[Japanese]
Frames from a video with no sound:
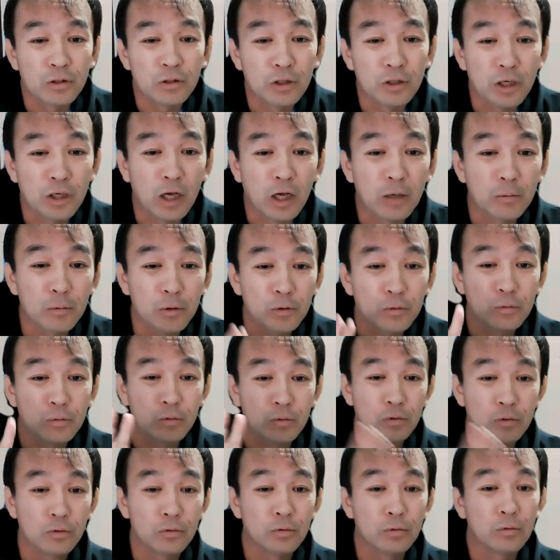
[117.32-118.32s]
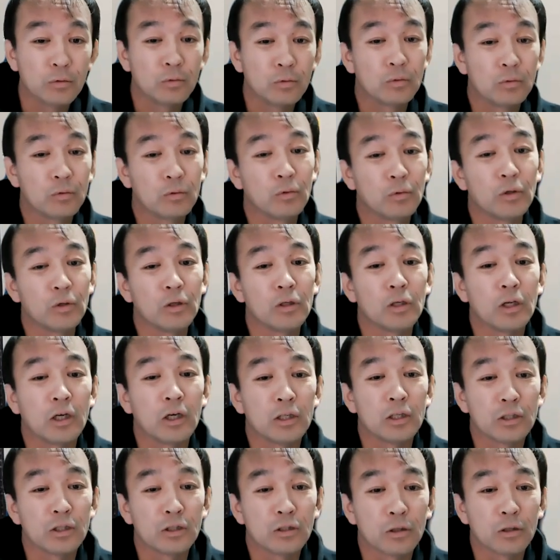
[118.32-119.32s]
2回目のその時に
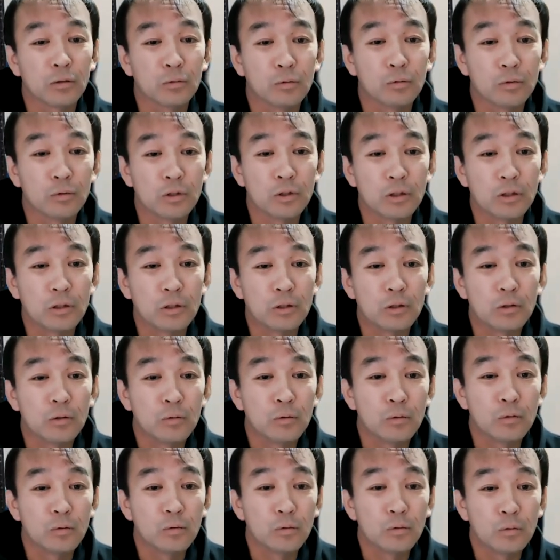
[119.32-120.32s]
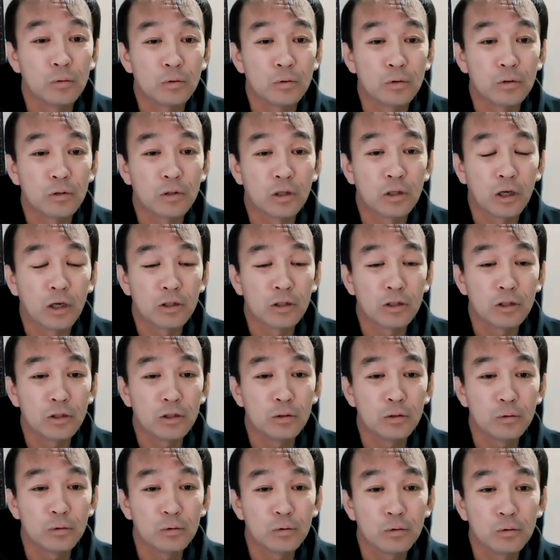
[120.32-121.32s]
話した通り、こう、他
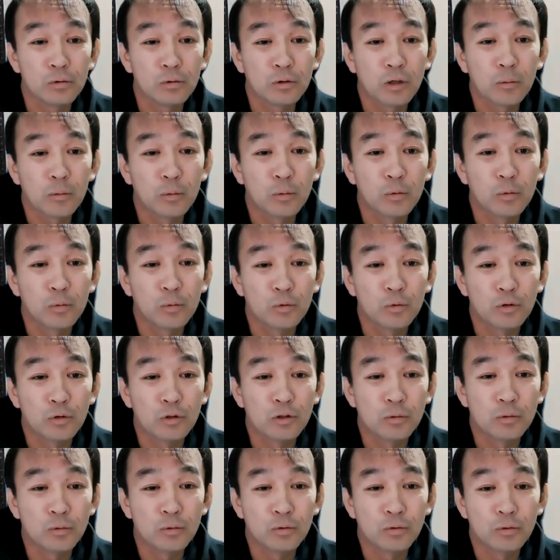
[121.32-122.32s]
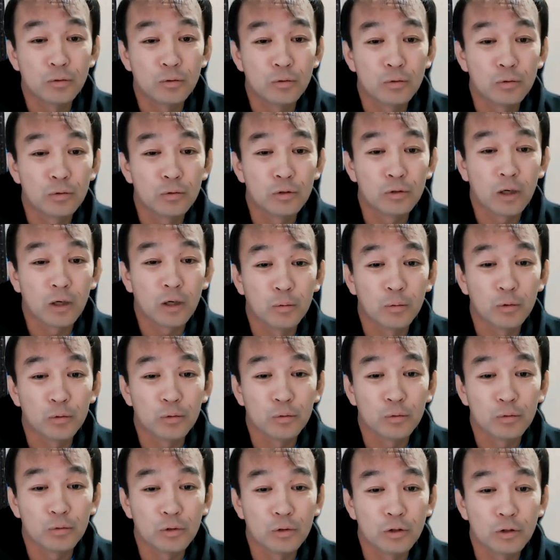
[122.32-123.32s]
人とのアポも自分とポ
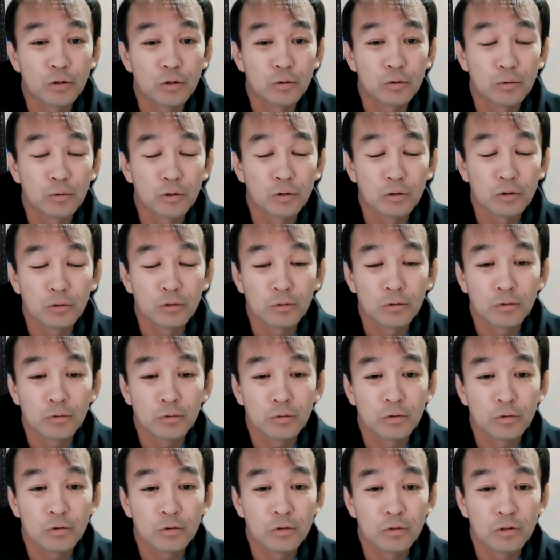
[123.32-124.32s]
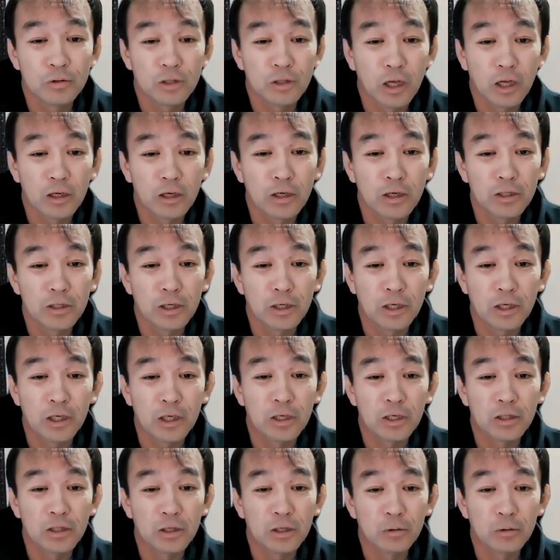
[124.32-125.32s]
と一緒に考えなきゃ
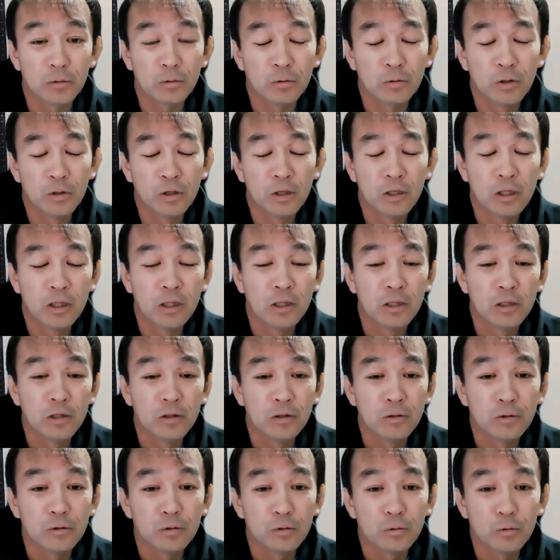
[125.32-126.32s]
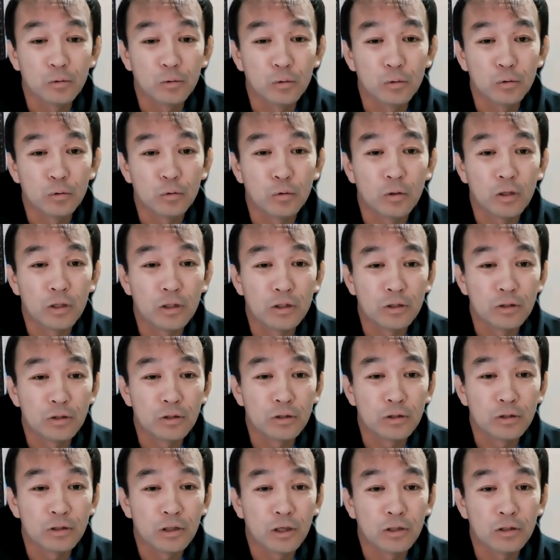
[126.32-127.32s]
いけないということをお
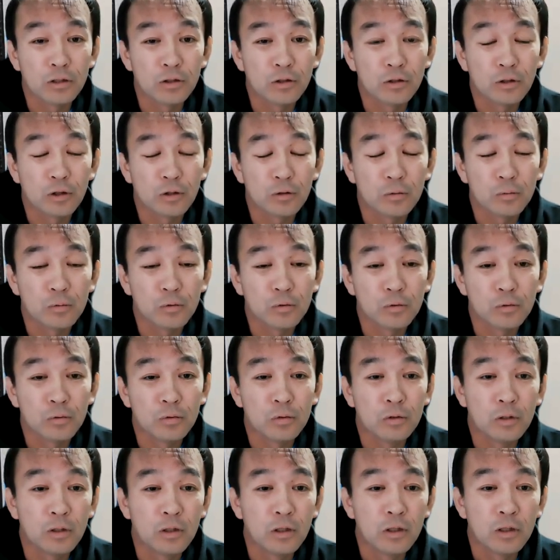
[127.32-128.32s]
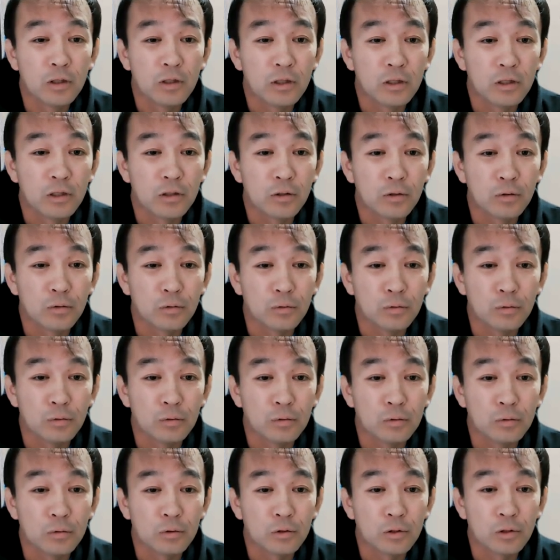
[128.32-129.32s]
話ししたんですけども、そ
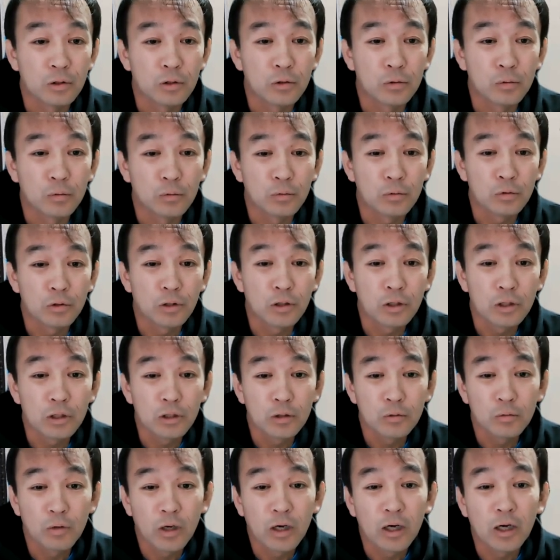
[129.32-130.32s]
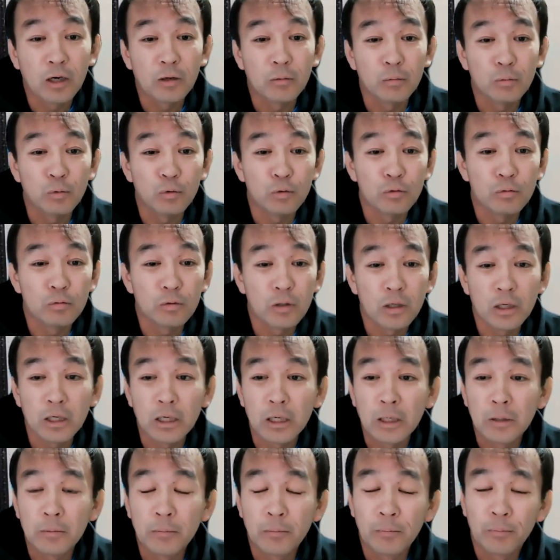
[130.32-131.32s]
の、基本的には僕
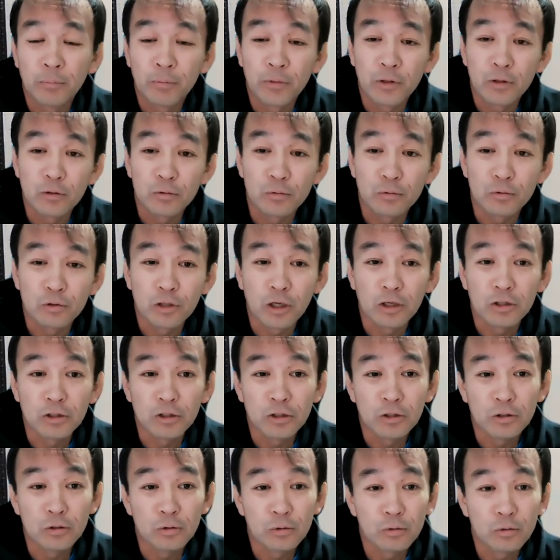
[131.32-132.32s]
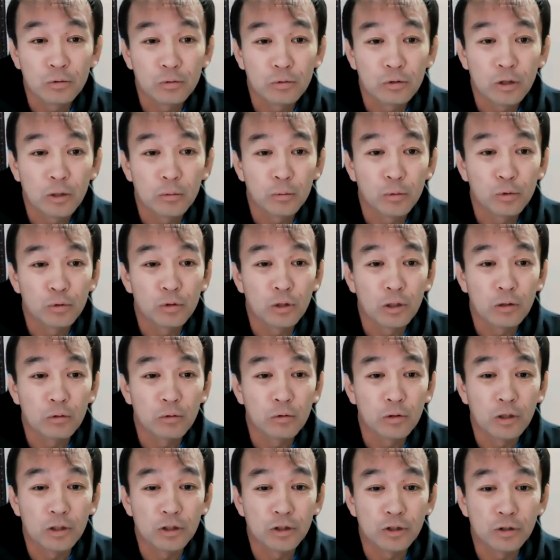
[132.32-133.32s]
は、他人とのアポだ
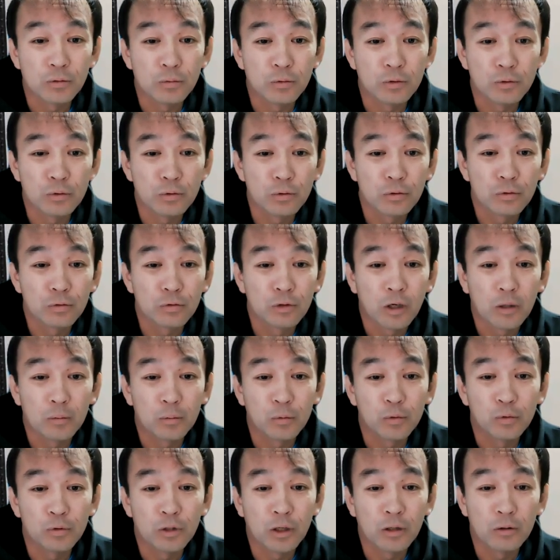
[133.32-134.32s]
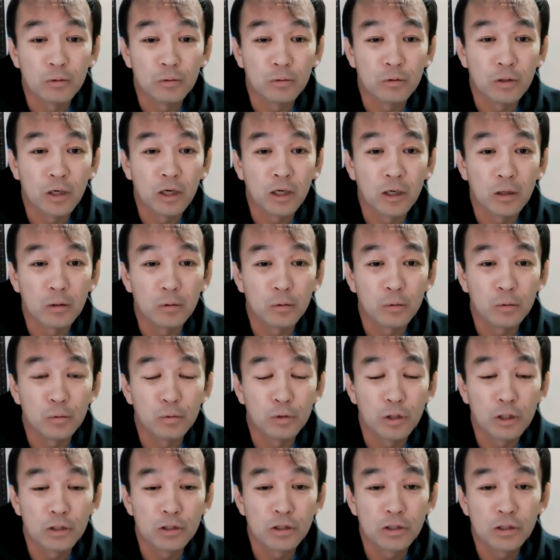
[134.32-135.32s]
ろうが自分とのアポだろうが
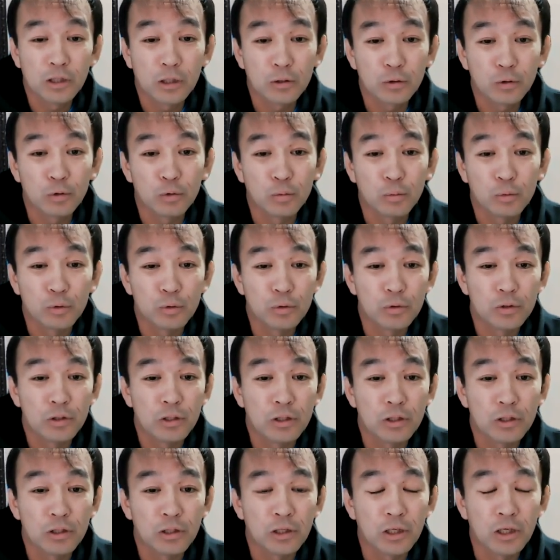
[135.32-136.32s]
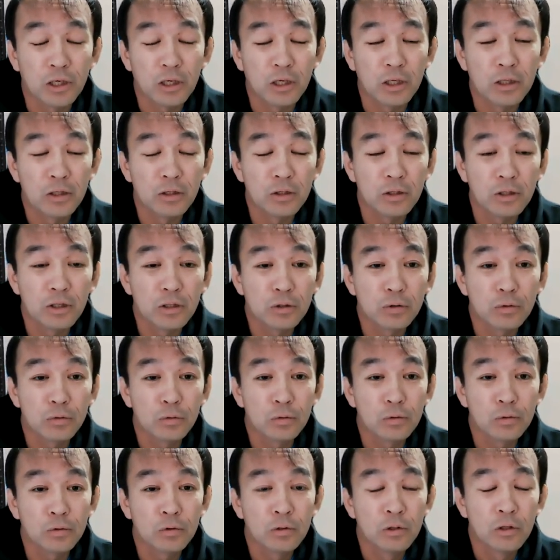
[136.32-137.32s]
同じだと思っていて、で、そ
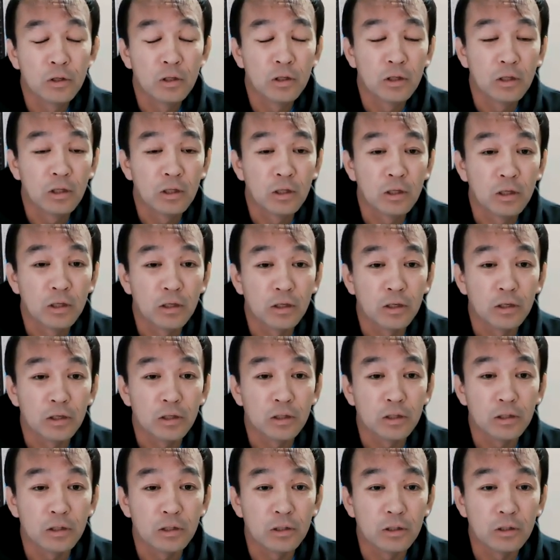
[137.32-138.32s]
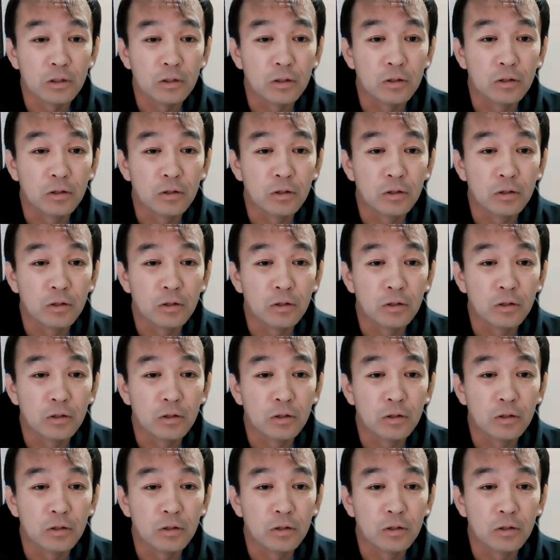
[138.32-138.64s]
の、えー、